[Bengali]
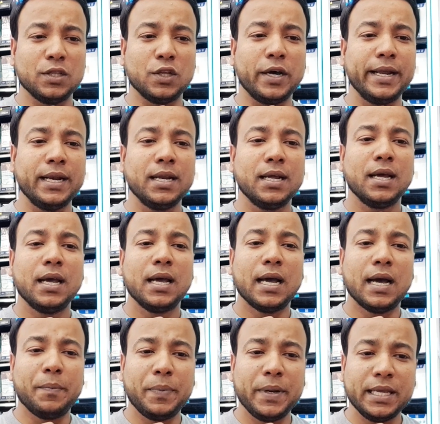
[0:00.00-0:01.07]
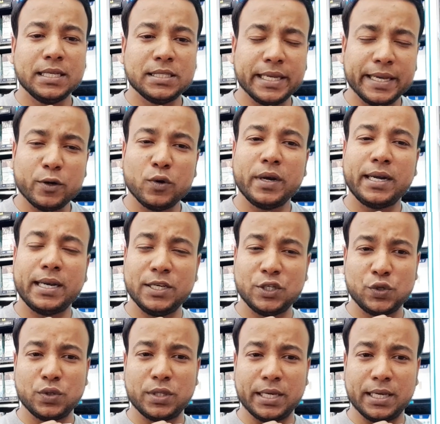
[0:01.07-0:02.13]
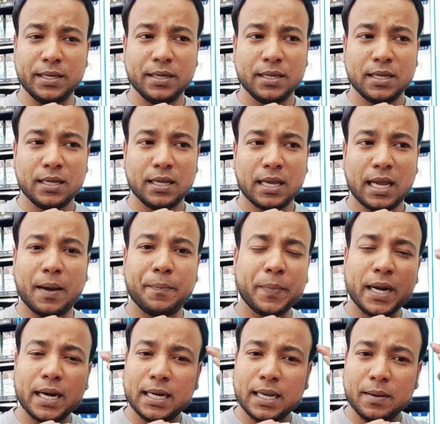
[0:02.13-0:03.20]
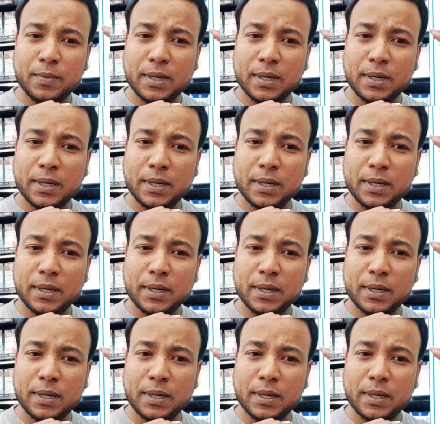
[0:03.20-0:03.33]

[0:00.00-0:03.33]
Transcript: ধরেন আপনি যে কোনো একটা ইস্যুতে আপনার একটা